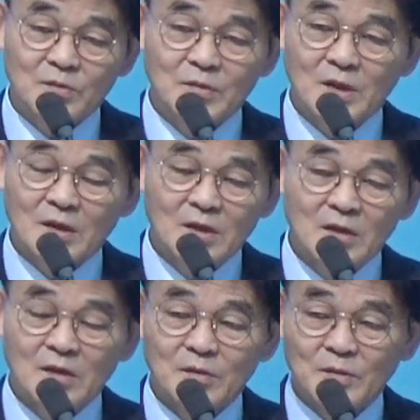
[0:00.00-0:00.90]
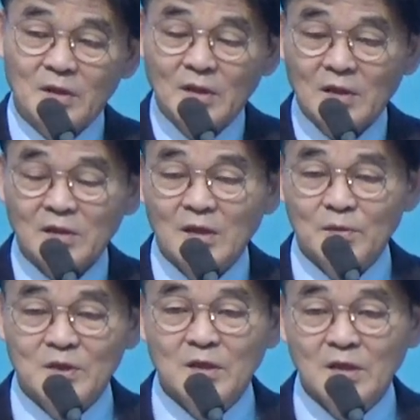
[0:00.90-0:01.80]
막, 뭐, 막
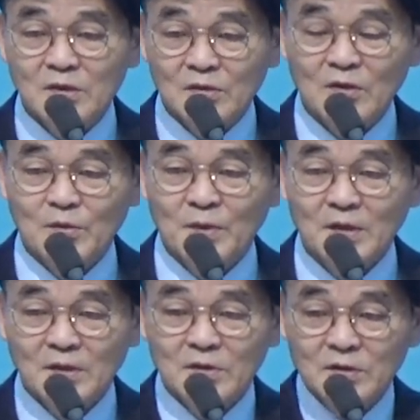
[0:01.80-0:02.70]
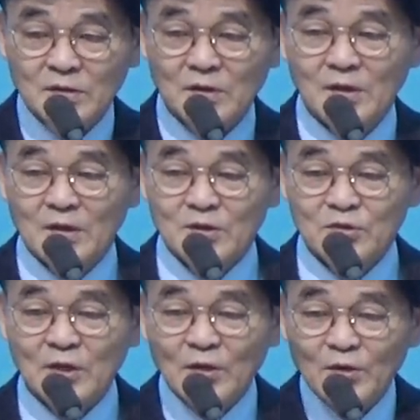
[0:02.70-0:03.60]
뭐, 띵강 써갖고 막
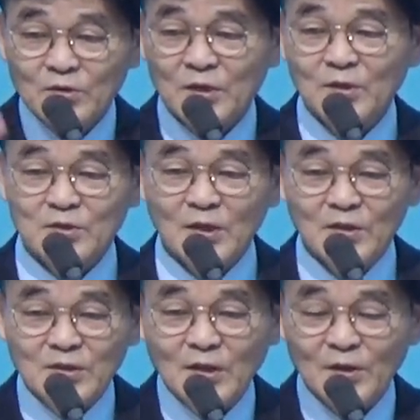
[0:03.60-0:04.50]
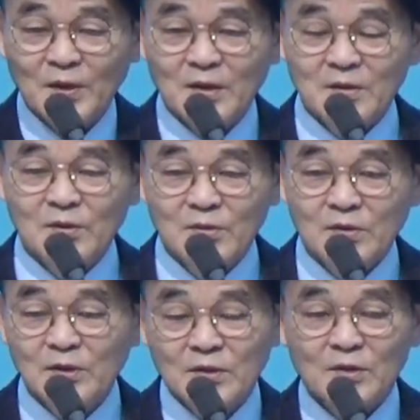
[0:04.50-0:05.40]
주세요, 주세요, 주세요, 주세요. 그리고
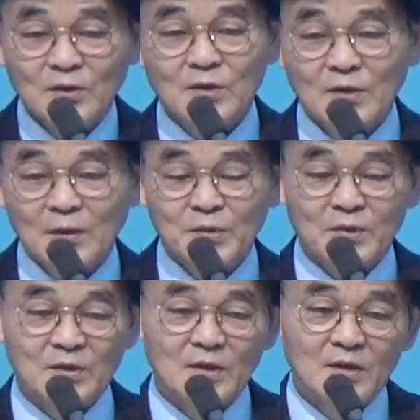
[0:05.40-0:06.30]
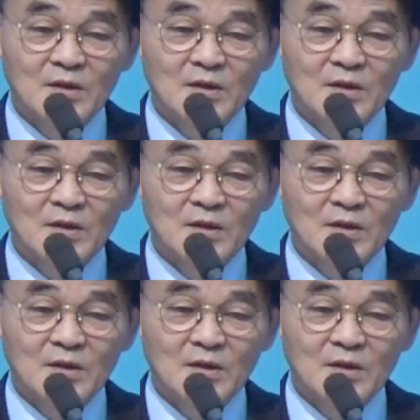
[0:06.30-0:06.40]
끝 가버려 그냥.